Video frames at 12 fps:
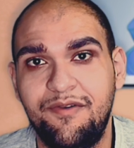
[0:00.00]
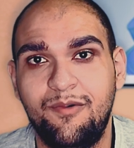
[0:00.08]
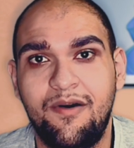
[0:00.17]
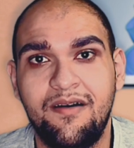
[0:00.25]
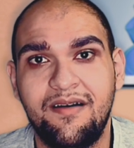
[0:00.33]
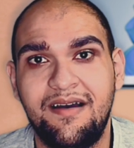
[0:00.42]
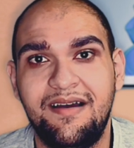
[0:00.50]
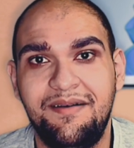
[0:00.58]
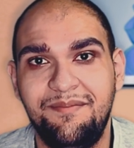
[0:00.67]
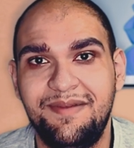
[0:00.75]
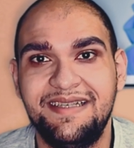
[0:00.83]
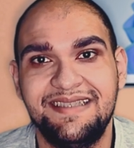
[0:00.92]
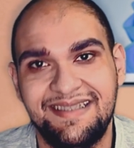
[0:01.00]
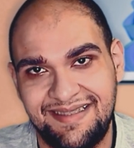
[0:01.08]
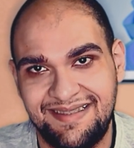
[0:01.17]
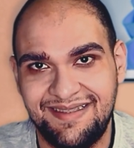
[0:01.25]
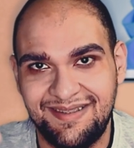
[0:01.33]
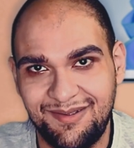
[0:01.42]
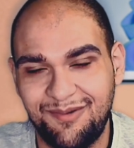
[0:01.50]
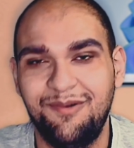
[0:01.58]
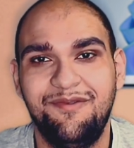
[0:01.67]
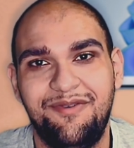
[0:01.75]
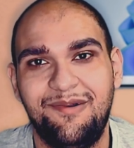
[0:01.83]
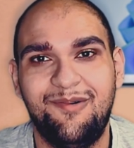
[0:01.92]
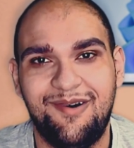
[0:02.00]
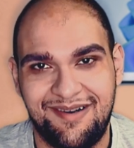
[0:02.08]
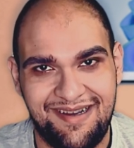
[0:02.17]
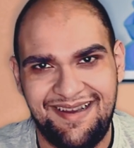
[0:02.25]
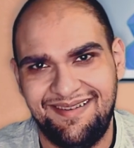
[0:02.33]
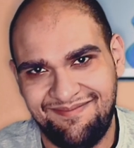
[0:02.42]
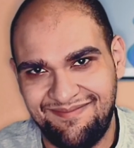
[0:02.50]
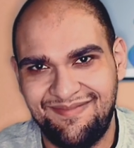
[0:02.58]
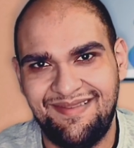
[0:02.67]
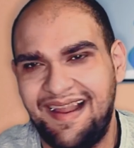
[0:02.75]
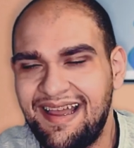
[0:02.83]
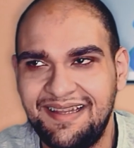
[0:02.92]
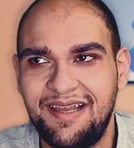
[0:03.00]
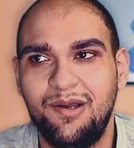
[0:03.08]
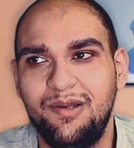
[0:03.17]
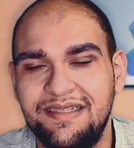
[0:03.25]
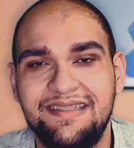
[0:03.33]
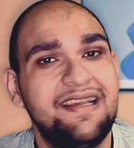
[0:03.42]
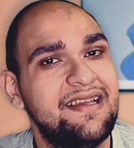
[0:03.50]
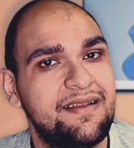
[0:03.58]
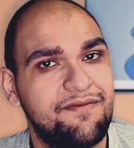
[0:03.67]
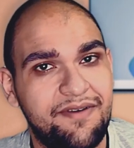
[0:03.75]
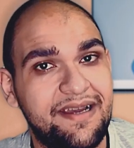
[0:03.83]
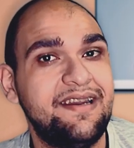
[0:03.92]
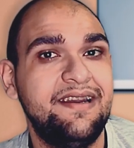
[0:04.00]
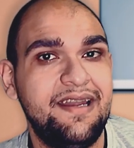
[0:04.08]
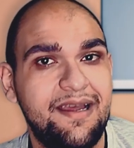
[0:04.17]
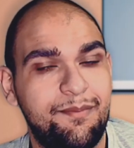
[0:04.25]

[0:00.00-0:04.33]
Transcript: في الواقع بس تكون في الواقع حد هيقول لي ازاي فاكرين